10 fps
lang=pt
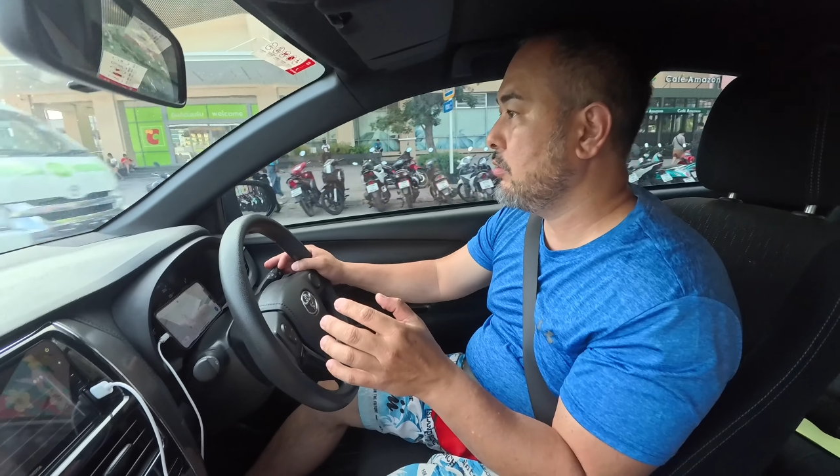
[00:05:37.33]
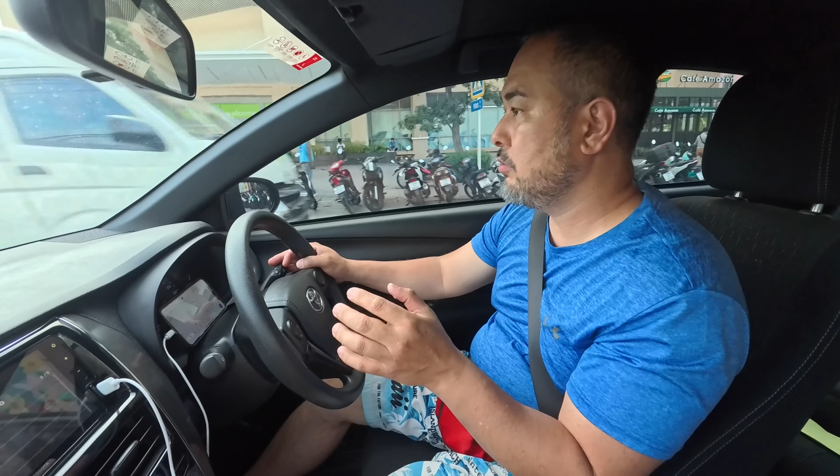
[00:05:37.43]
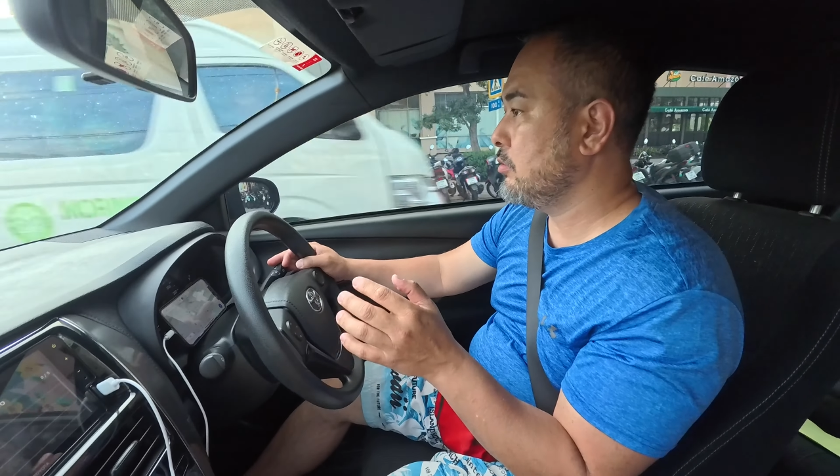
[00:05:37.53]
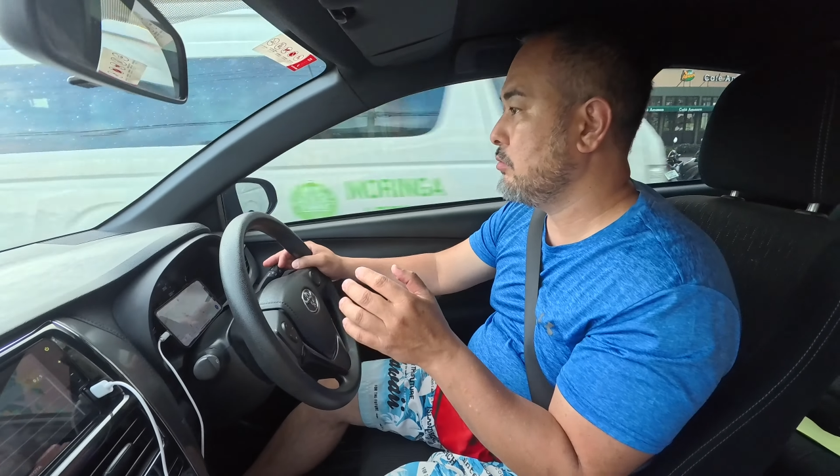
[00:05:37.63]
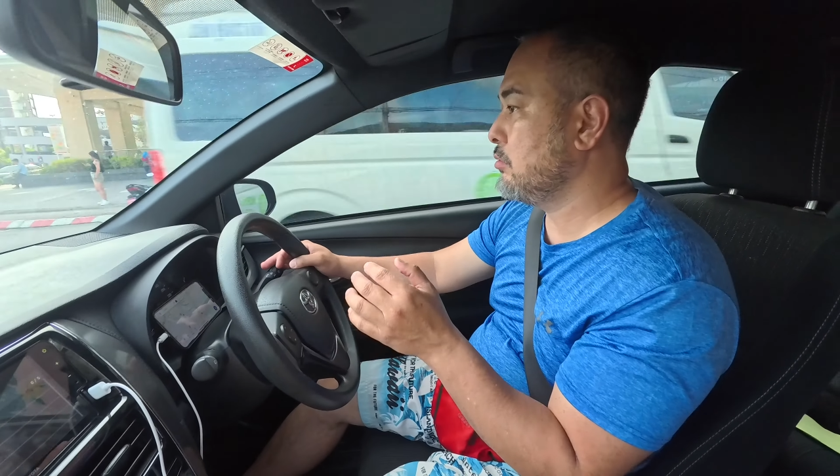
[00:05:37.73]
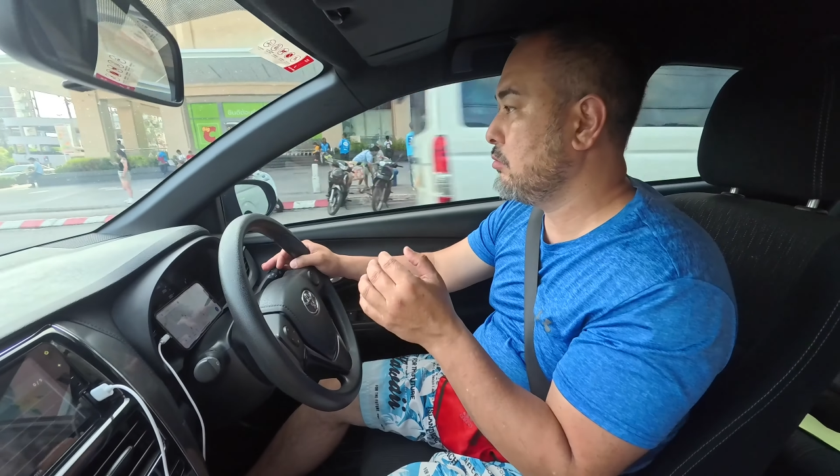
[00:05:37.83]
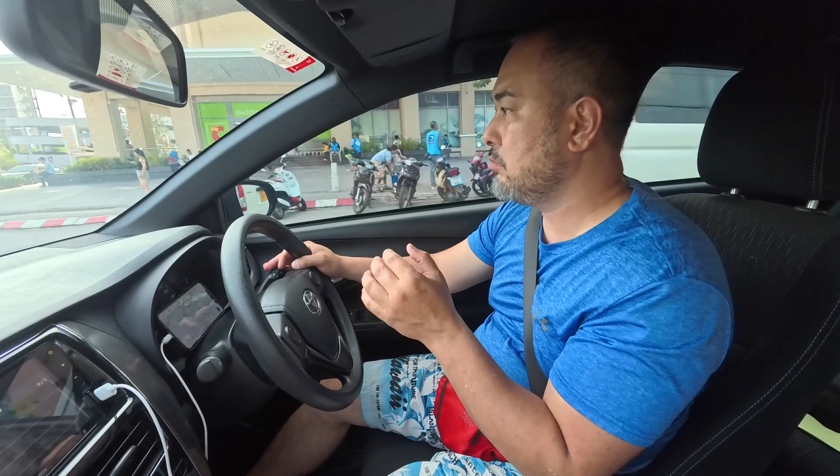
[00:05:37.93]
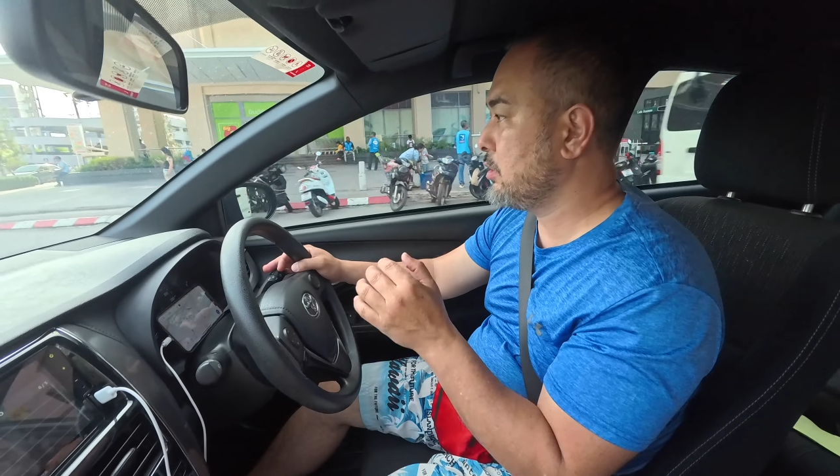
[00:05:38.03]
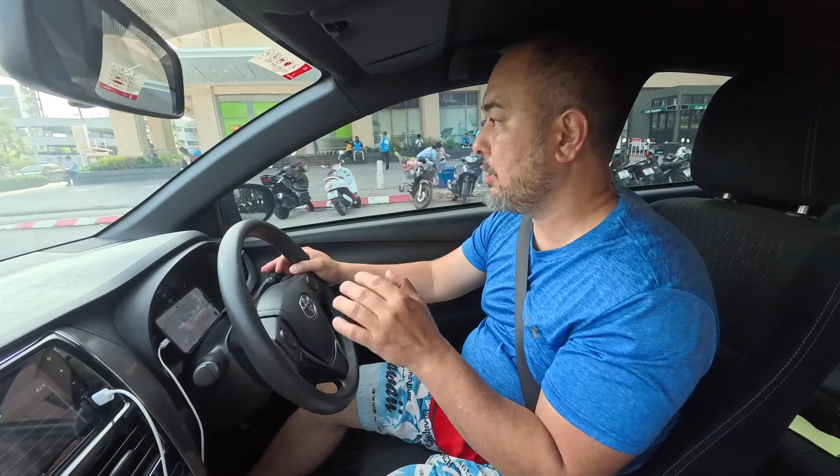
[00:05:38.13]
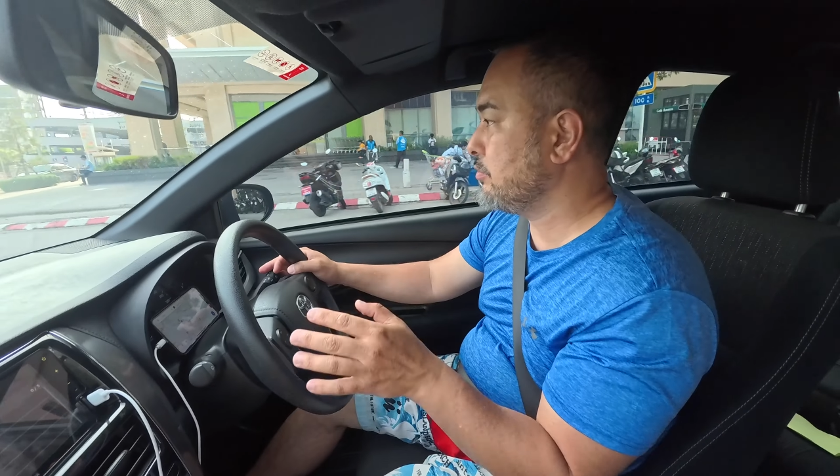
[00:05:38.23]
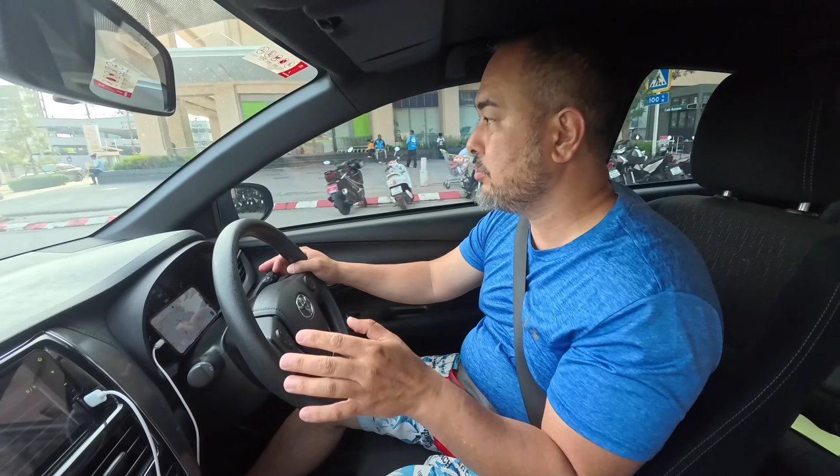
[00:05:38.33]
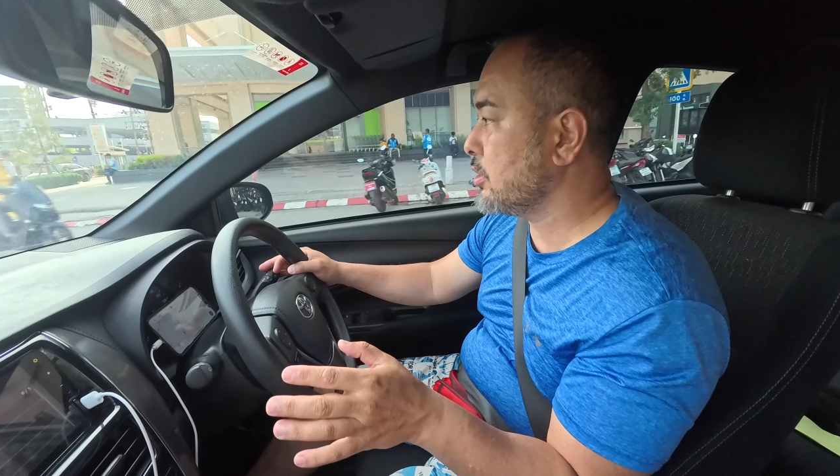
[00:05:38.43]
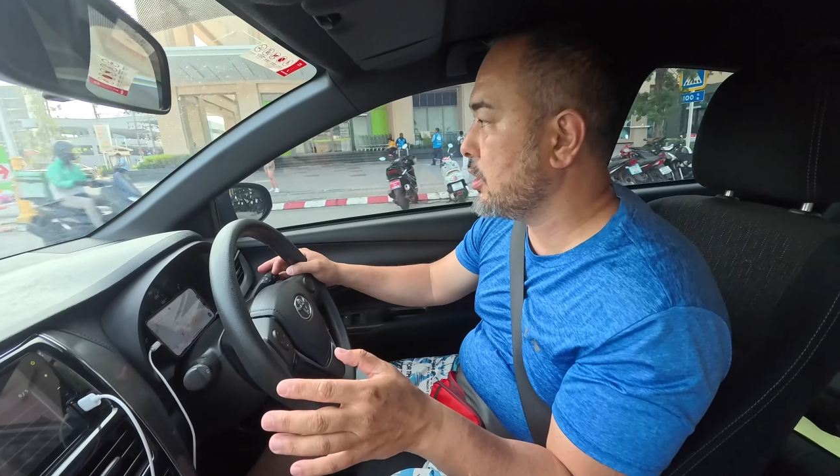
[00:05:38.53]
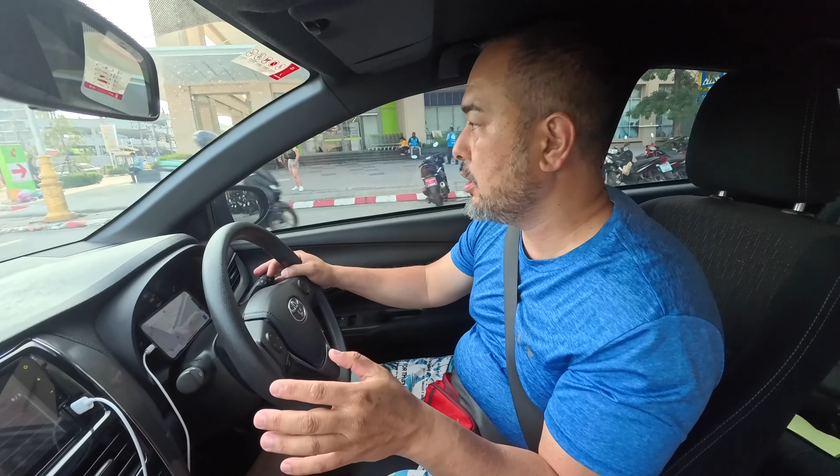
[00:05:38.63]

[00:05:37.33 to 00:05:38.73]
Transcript: não, não tá funcionando,